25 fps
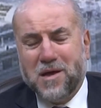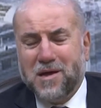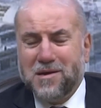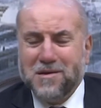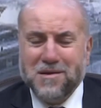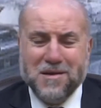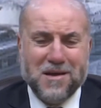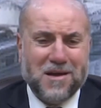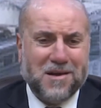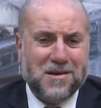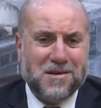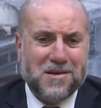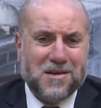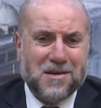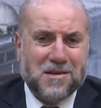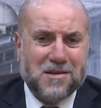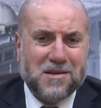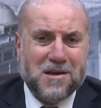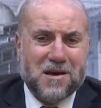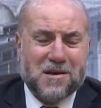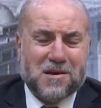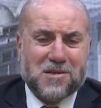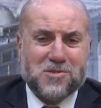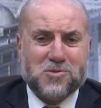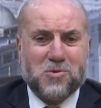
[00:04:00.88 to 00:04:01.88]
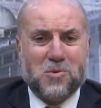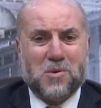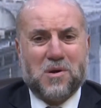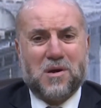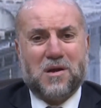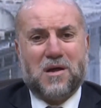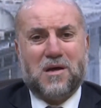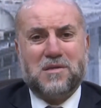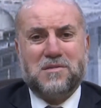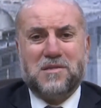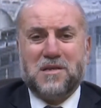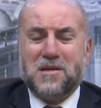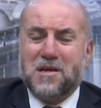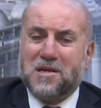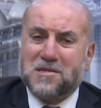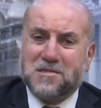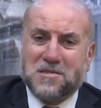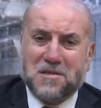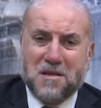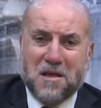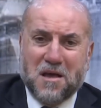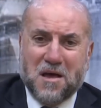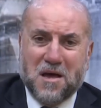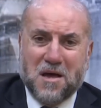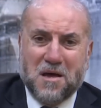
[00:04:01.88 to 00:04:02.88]
يعني يا رسول الله الدنيا
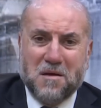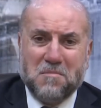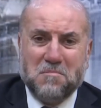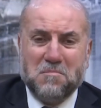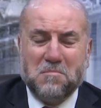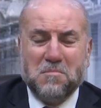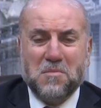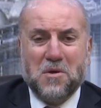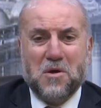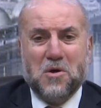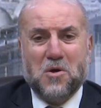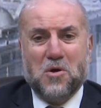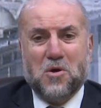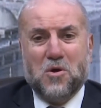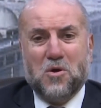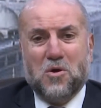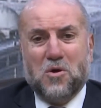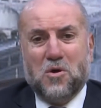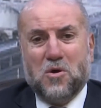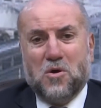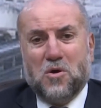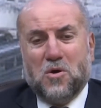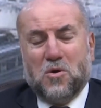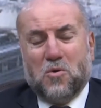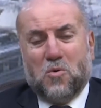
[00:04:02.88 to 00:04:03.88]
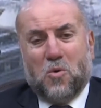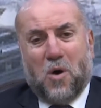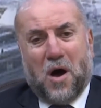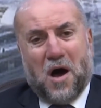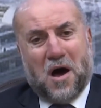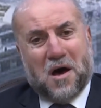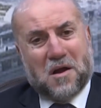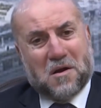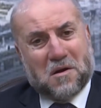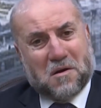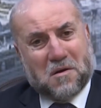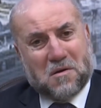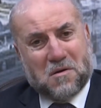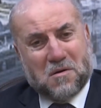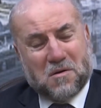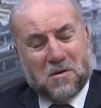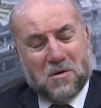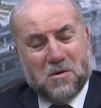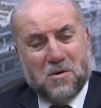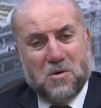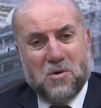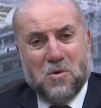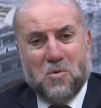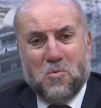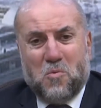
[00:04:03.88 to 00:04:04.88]
صيام وحر
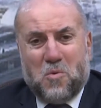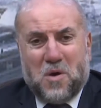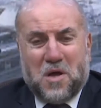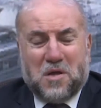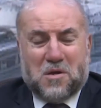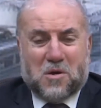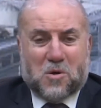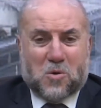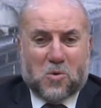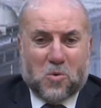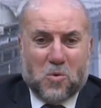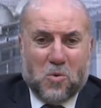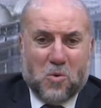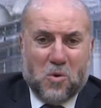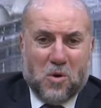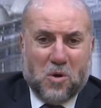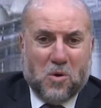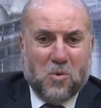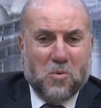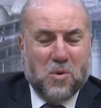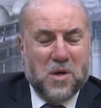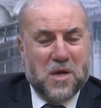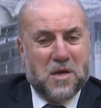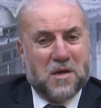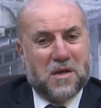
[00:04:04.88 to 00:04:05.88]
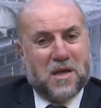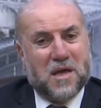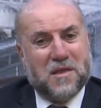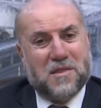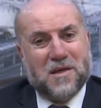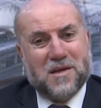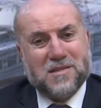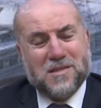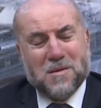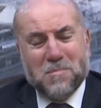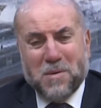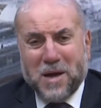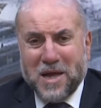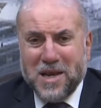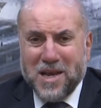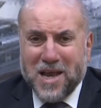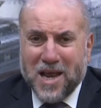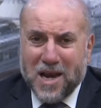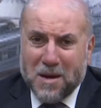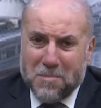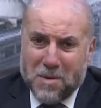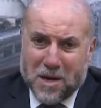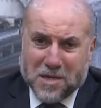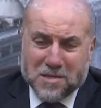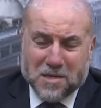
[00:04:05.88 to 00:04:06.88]
وين نروح وين كذا طب
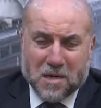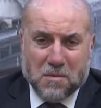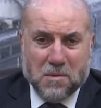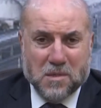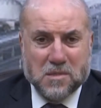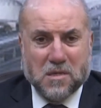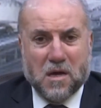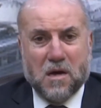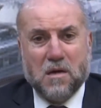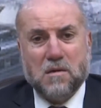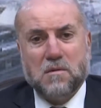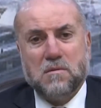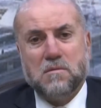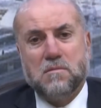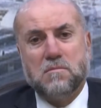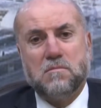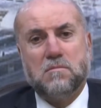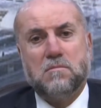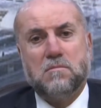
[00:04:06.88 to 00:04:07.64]
خليها لبعد رمضان